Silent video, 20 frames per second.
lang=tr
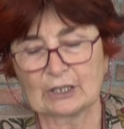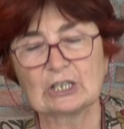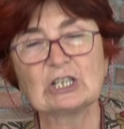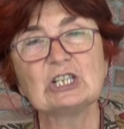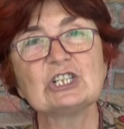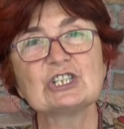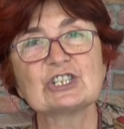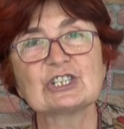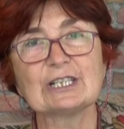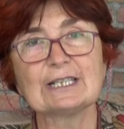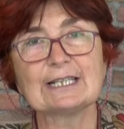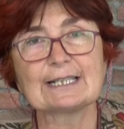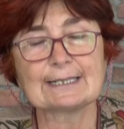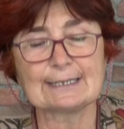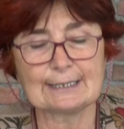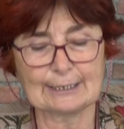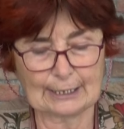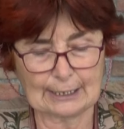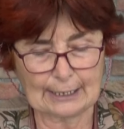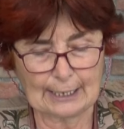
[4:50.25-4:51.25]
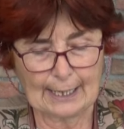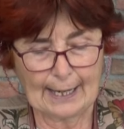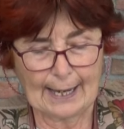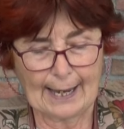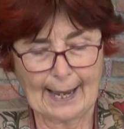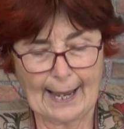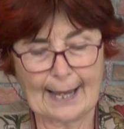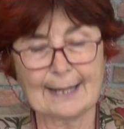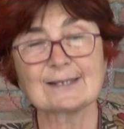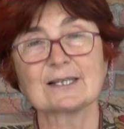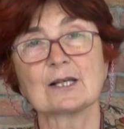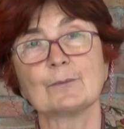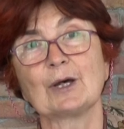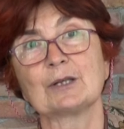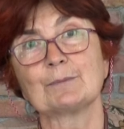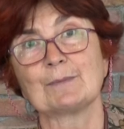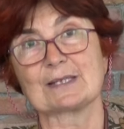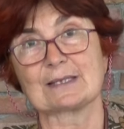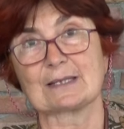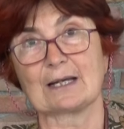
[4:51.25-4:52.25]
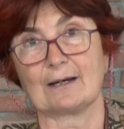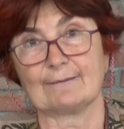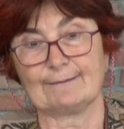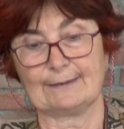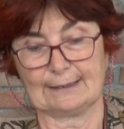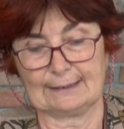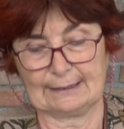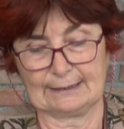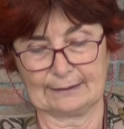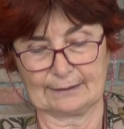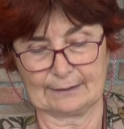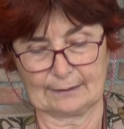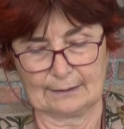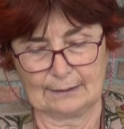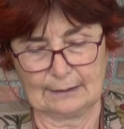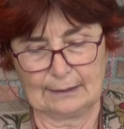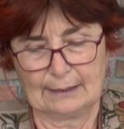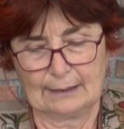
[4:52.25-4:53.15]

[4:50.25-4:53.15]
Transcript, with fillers: İlişkilerinde her zaman mesafeliydi.